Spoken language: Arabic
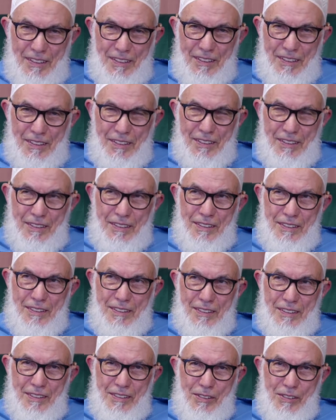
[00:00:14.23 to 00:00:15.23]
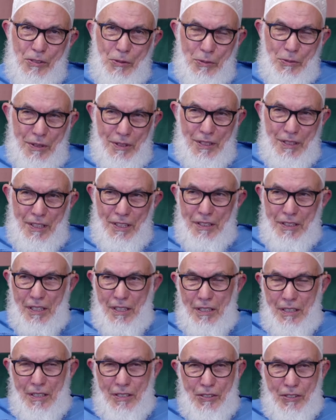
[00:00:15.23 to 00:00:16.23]
آه، سنة الله
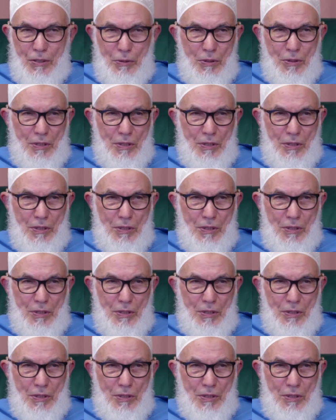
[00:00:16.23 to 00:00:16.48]
تعالى عز